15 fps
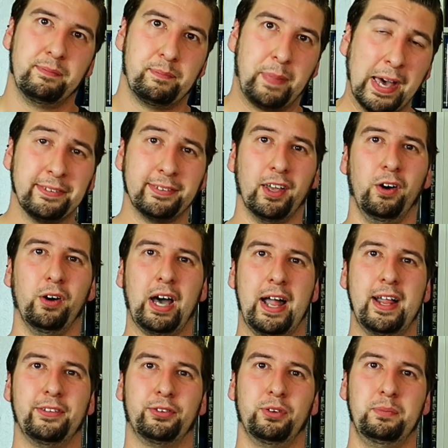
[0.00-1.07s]
Passt auch
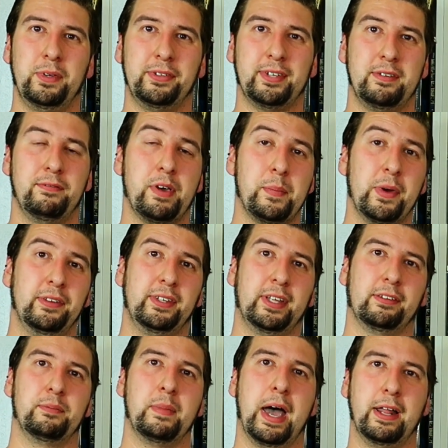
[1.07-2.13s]
alles so ein bisschen, wenn man sich
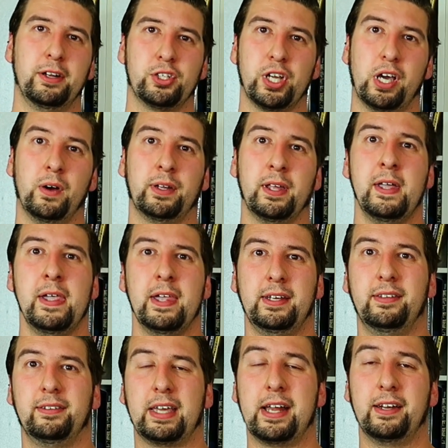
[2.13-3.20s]
das mal anschaut,
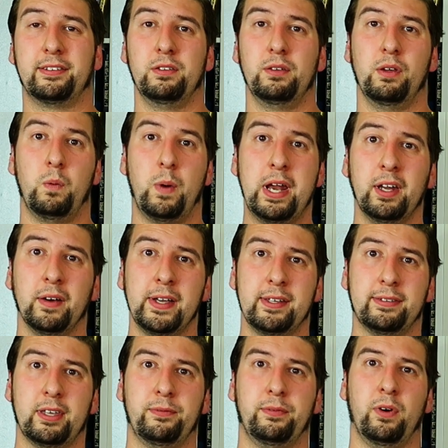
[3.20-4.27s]
diese ganzen
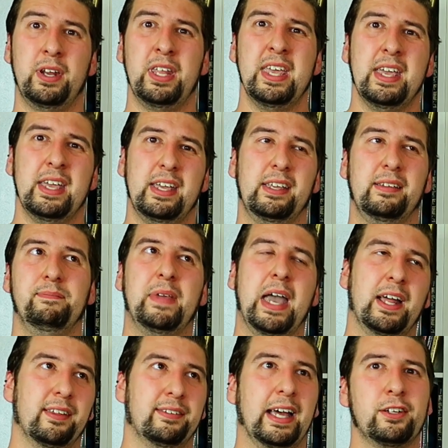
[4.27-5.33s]
Renderings davon.
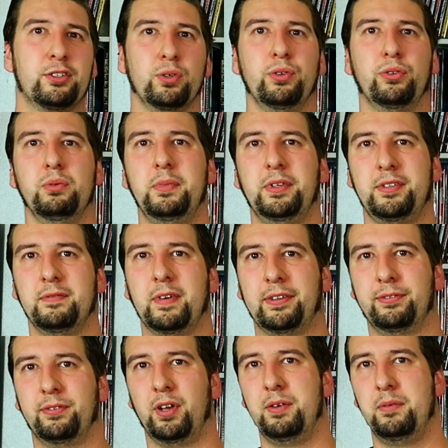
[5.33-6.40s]
Ja, es hat schon so ein bisschen
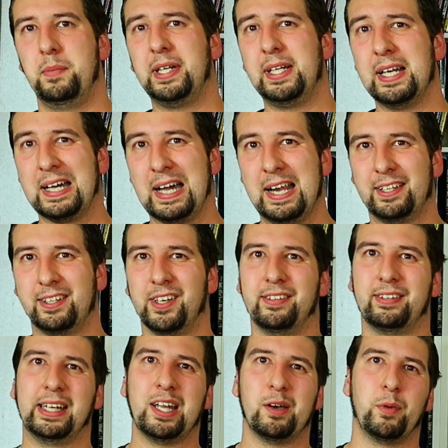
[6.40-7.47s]
was von Mittelalter,
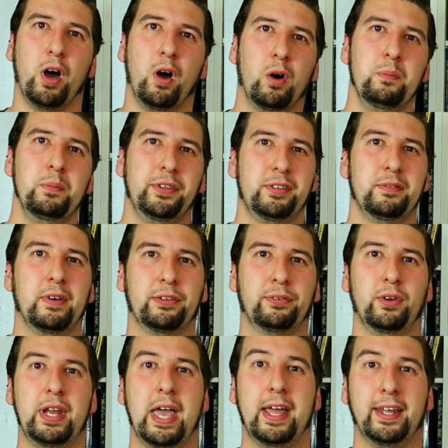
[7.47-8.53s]
es hat aber auch ein bisschen was
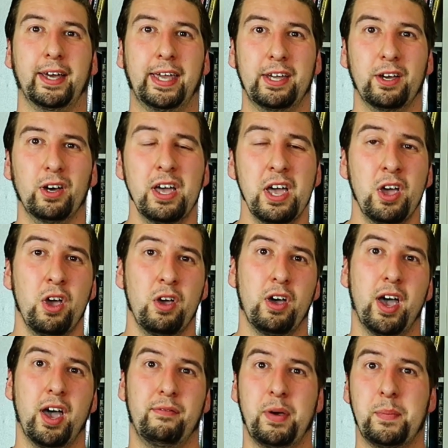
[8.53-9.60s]
von Herr der Ringe.
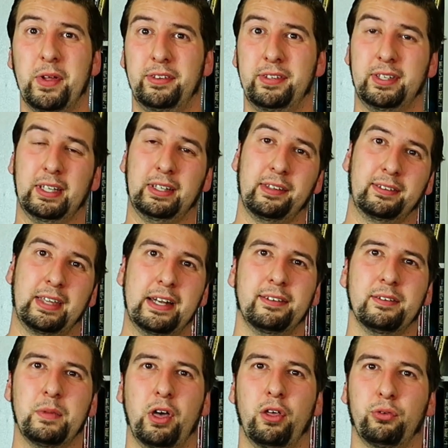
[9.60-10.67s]
Äh, wenn man sich das
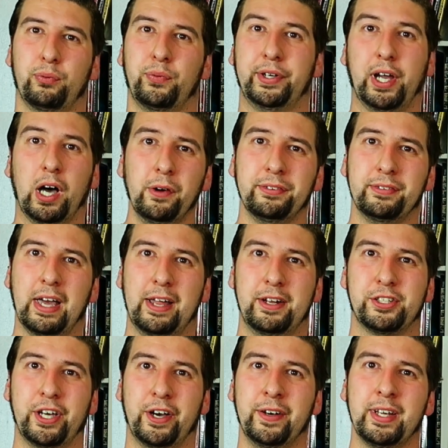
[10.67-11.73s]
Ganze mal auch von draußen
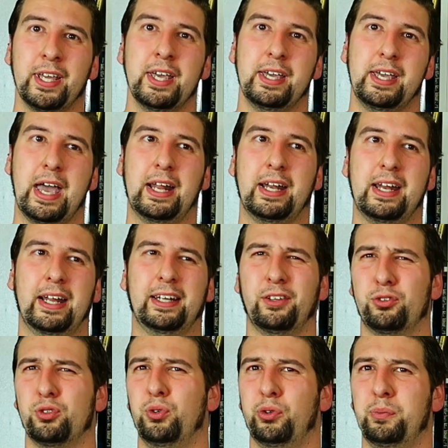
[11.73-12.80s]
anschaut, ja, dann hat
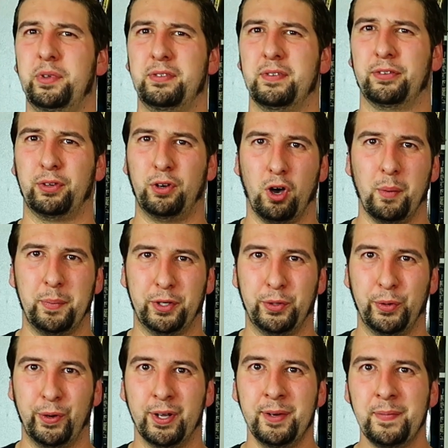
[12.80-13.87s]
das schon so ein bisschen was von einer
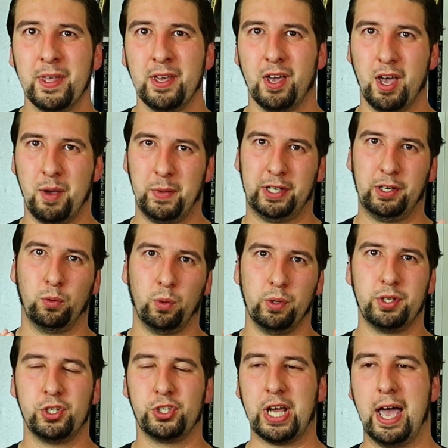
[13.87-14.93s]
Hobbithöhle äh, mit den
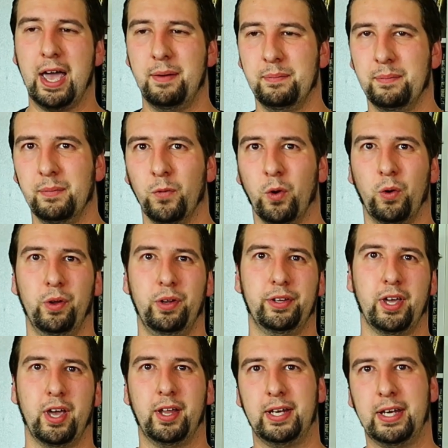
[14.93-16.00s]
runden Scheiben und
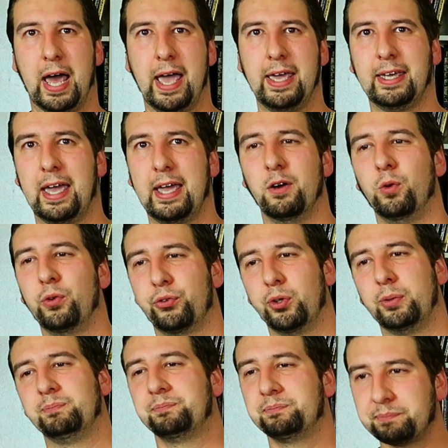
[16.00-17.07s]
äh, den Eingängen und
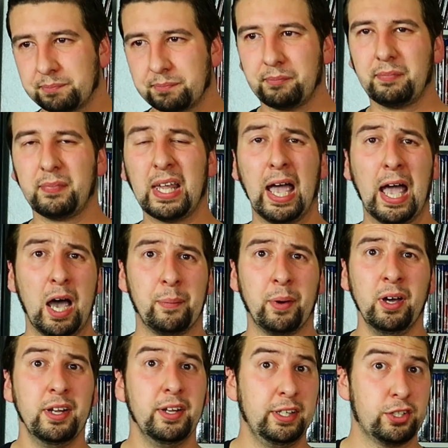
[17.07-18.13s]
so.
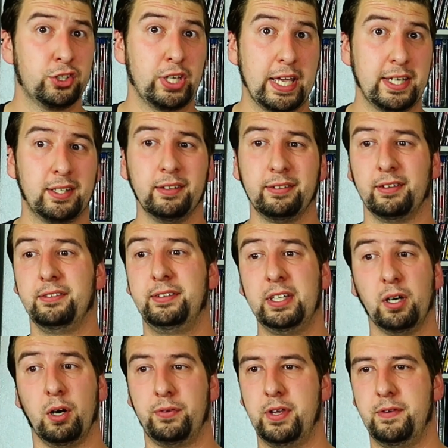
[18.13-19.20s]
Aber nichts Schlechtes,
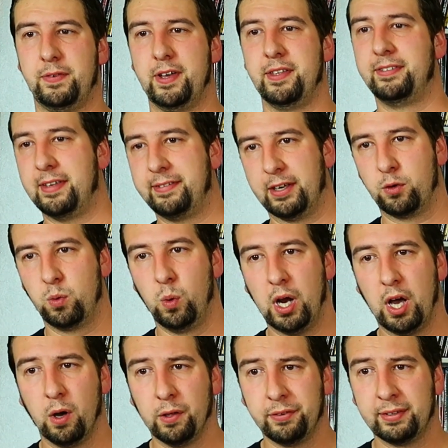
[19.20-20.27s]
sieht auf jeden Fall sehr, sehr cool
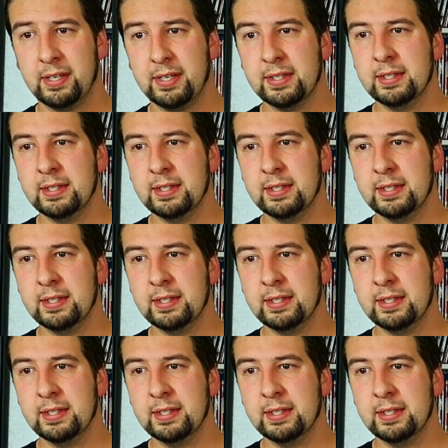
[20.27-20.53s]
aus.